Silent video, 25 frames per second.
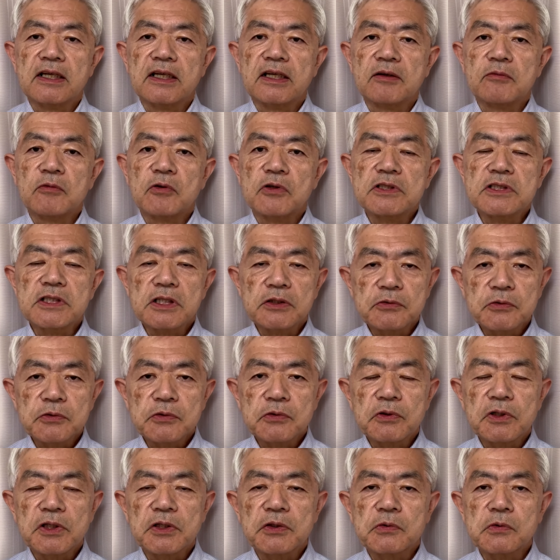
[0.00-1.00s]
えー、もういざとい
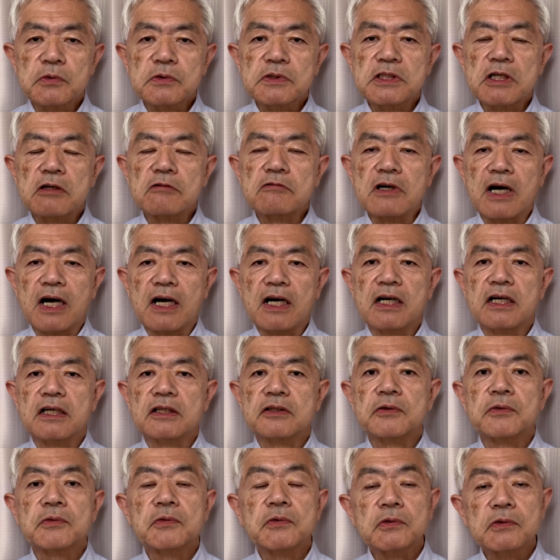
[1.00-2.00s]
う時にどう使う
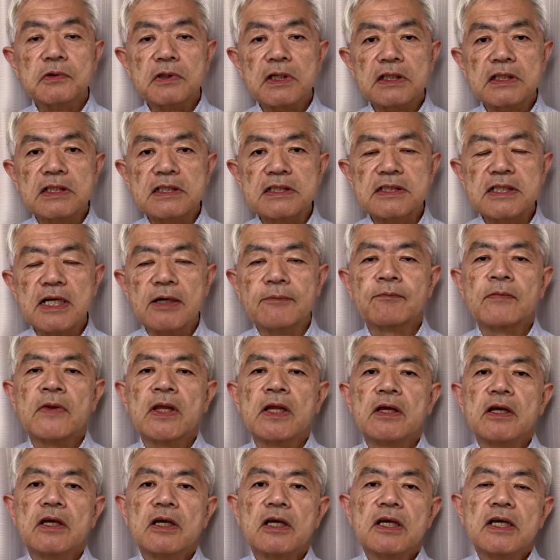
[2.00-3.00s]
かということなんですが、
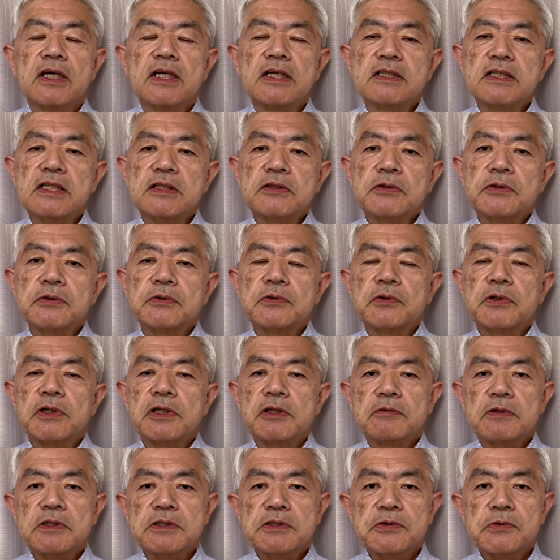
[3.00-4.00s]
いざという
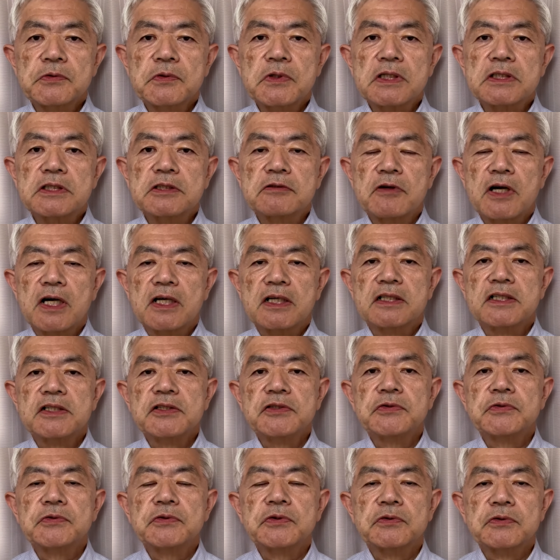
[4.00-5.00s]
時には潮風は
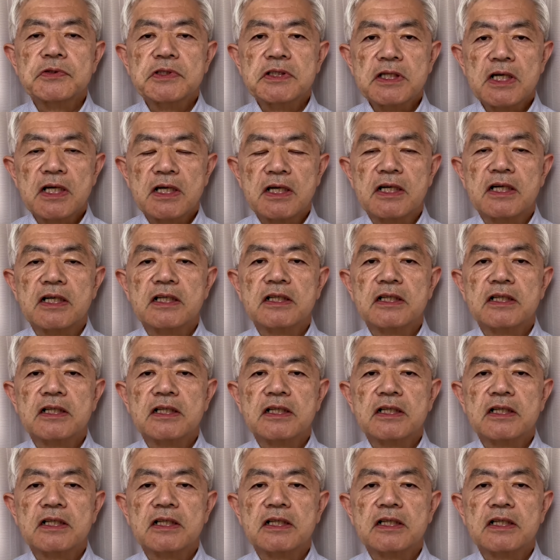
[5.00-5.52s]
24時間